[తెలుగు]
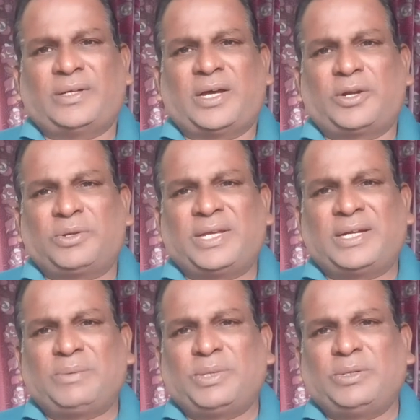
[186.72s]

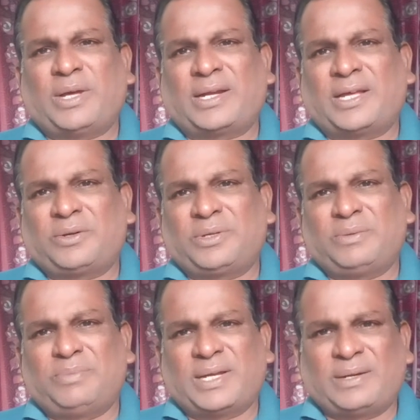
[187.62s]
ఆరోగ్యానికి బదులు
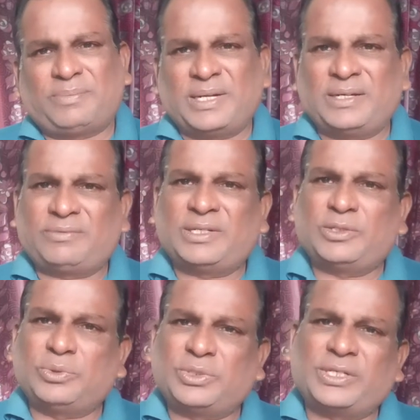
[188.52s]
అనారోగ్యం బారిన పడేటువంటి
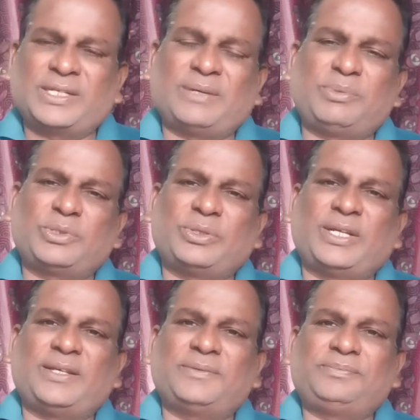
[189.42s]
సూచనలు కనిపిస్తున్నాయి